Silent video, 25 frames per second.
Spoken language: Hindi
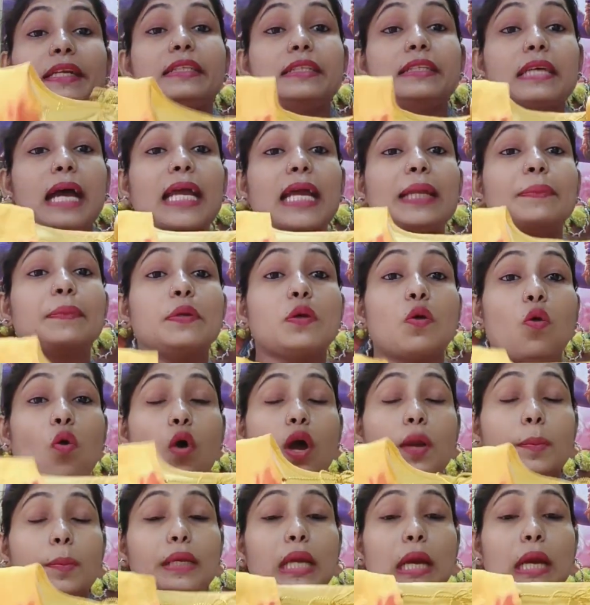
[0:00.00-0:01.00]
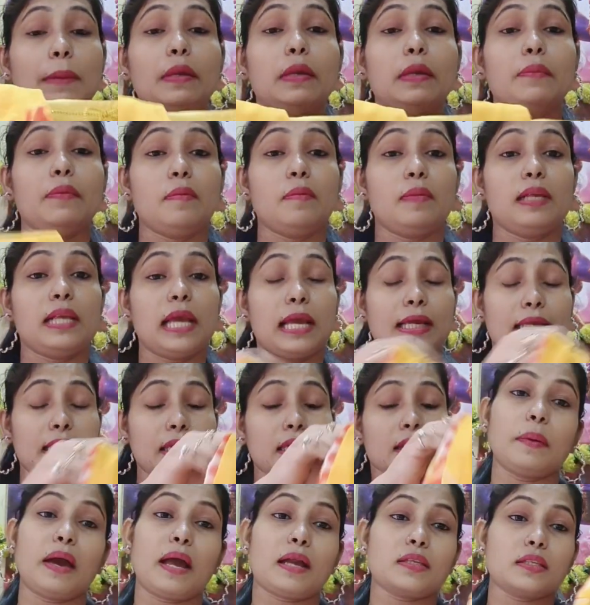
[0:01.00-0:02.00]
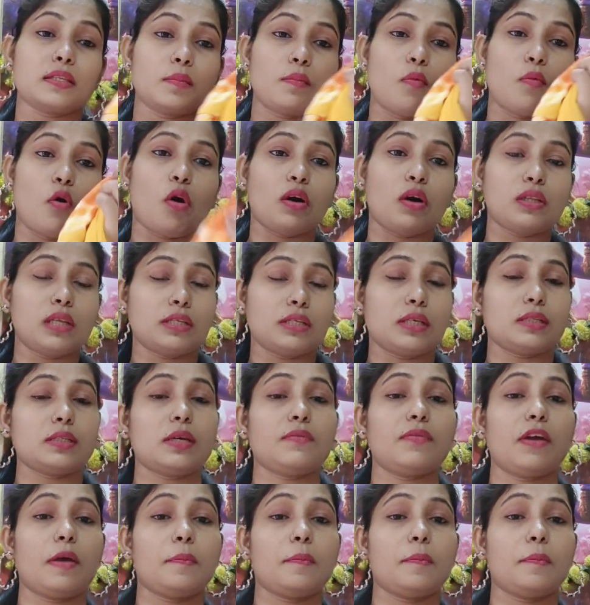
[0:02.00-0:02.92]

डिजाइन भी और भी अवेलेबल मिल जाएगी प्यारा सा बहुत अच्छा सा